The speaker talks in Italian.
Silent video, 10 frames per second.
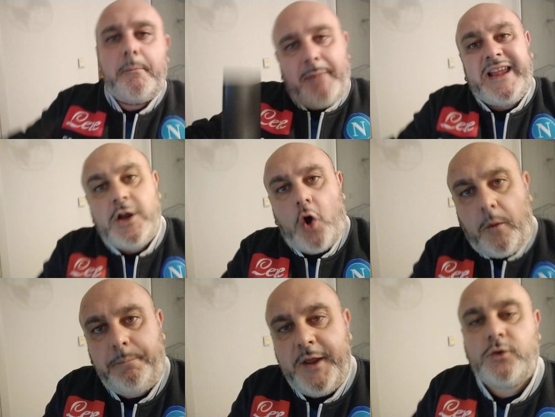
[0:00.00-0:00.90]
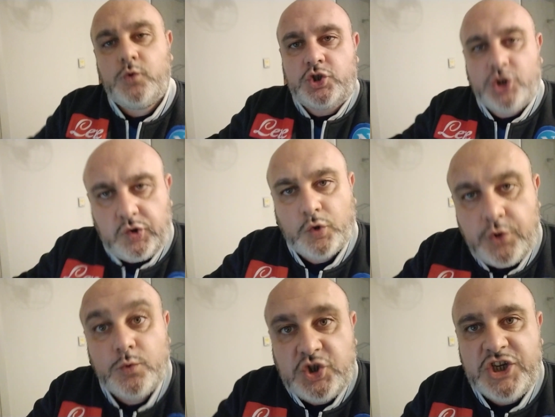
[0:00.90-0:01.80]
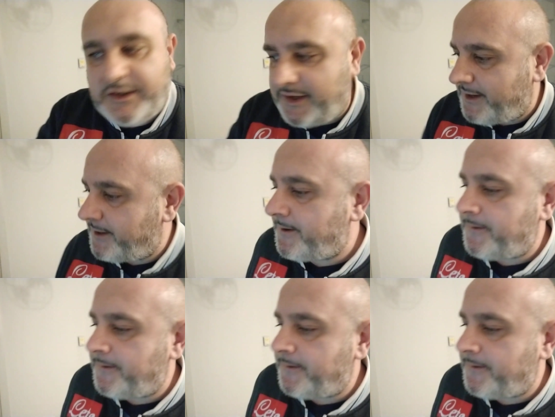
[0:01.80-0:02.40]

ma in coppia rius- sono riusciti